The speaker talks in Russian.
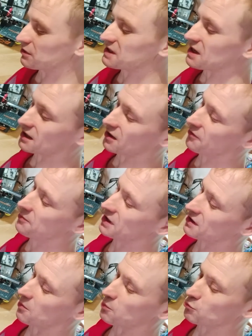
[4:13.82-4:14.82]
десятков
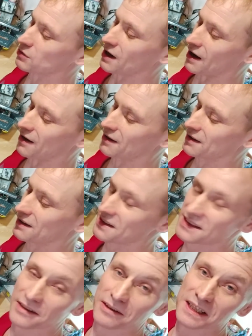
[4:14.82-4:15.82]
метра прутка
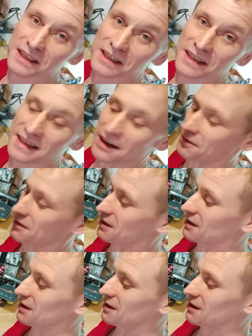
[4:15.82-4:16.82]
из девяти дисков.
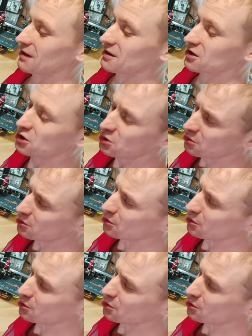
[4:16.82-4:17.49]
Что